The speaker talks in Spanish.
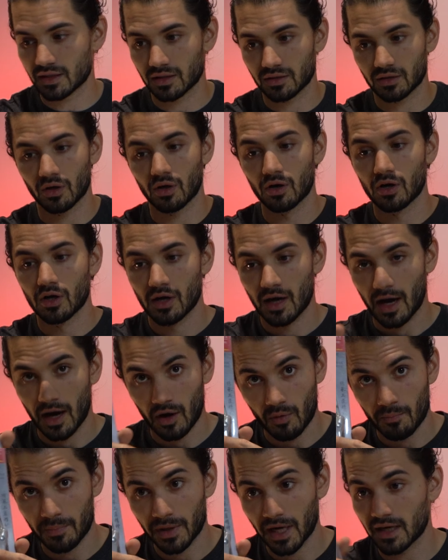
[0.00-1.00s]
sitio, a
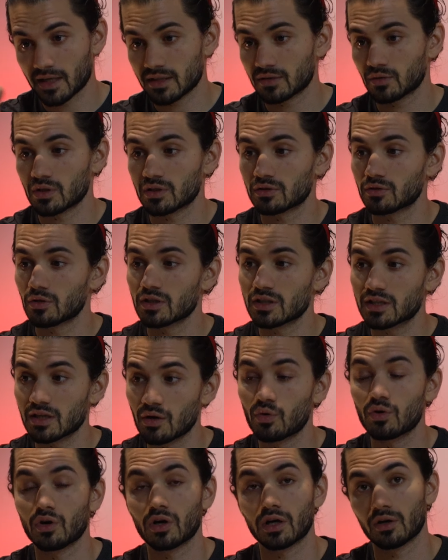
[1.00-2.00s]
comprar esto, estoy
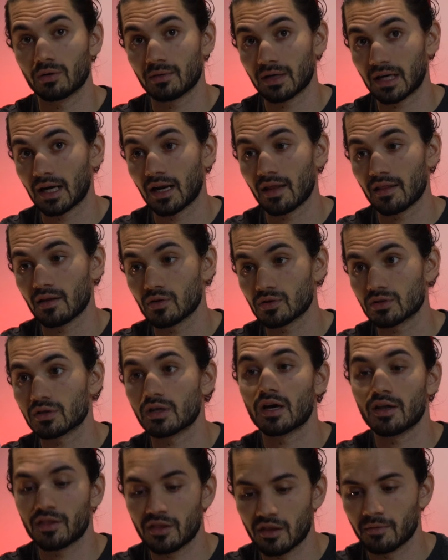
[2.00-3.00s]
seguro que no bajará de los
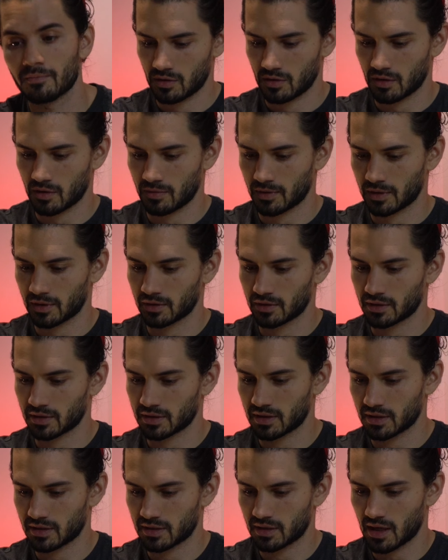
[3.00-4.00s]
10. A ver,
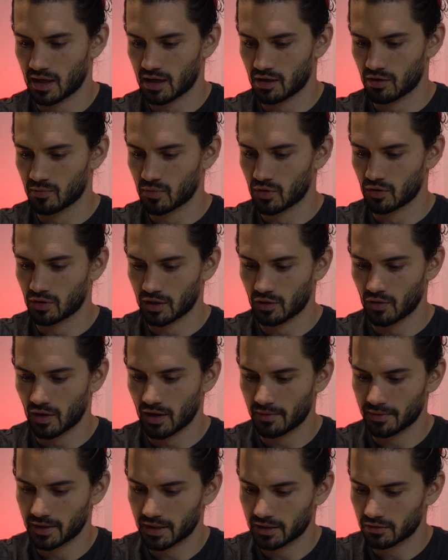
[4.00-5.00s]
este está como que lo han
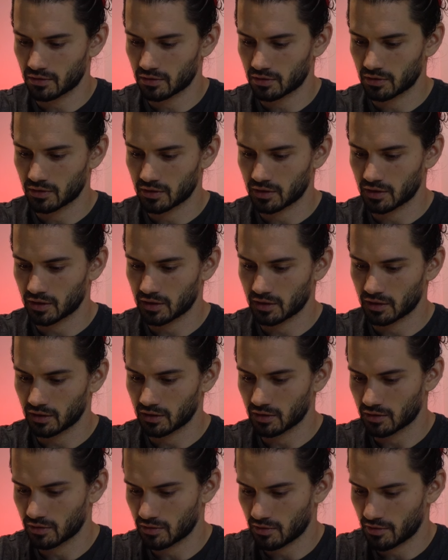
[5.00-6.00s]
abierto
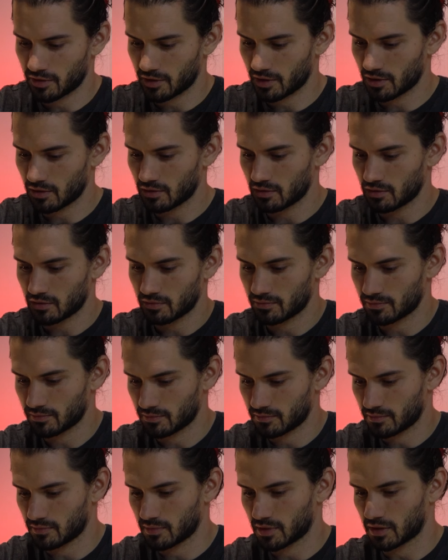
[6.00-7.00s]
y con celo.
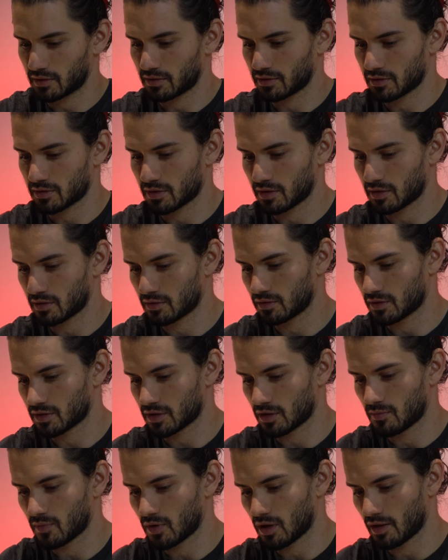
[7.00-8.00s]
Bueno, no sé, no
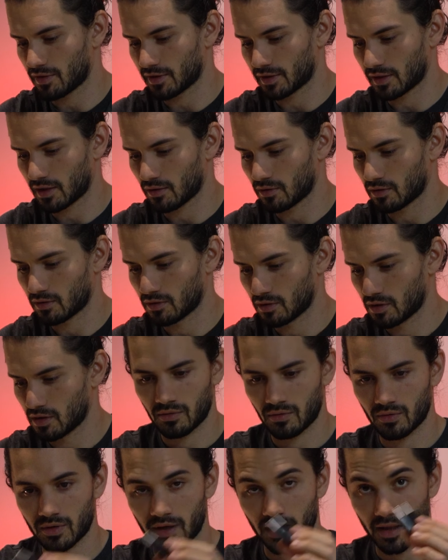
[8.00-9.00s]
sé cómo lo han cerrado.
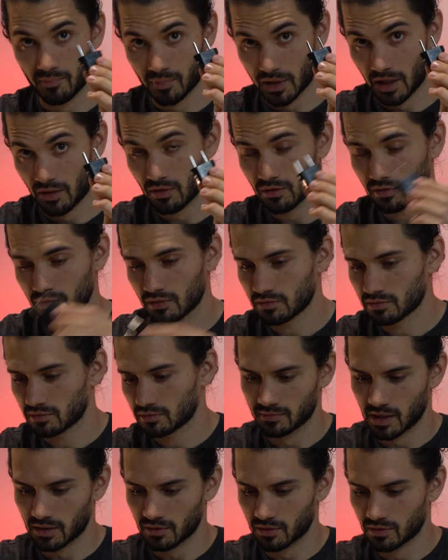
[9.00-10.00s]
Un adaptador
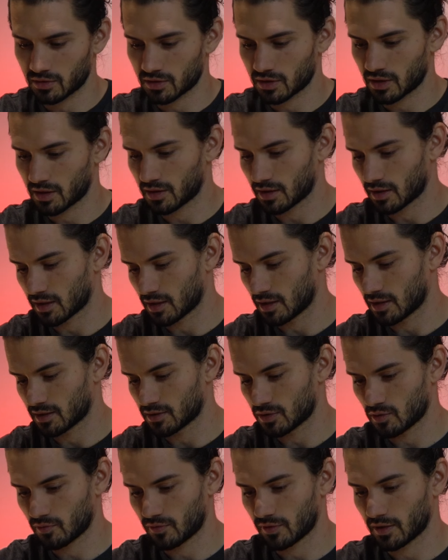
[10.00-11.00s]
algo nos dice que el
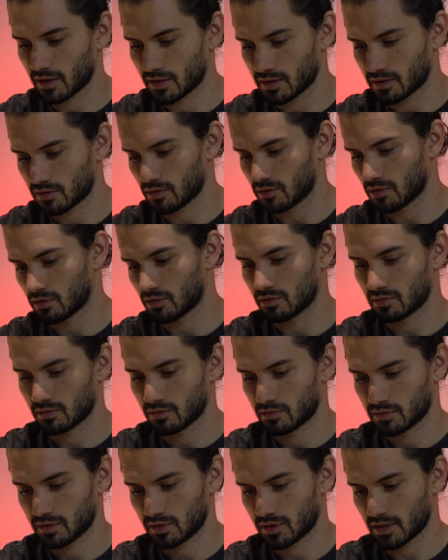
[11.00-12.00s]
enchufe de esto,
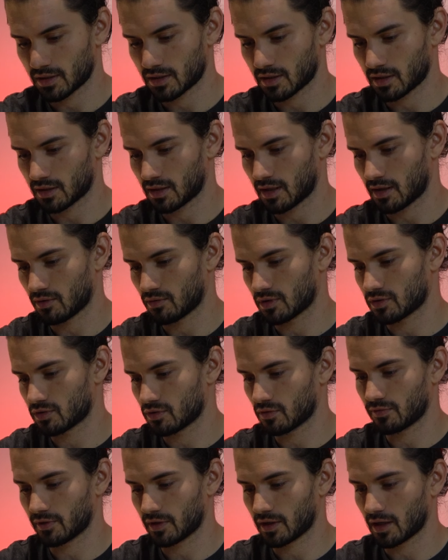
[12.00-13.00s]
si es que trae un
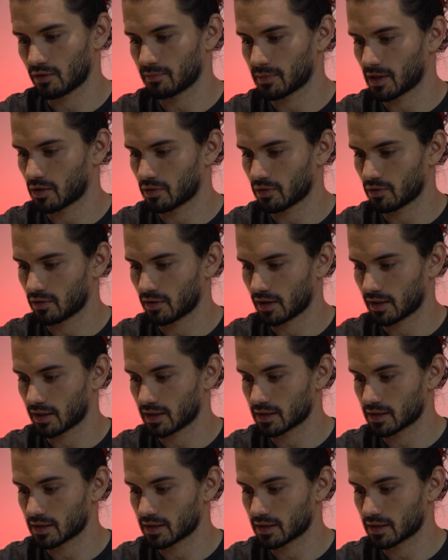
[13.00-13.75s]
enchufe, ya no me acuerdo ni de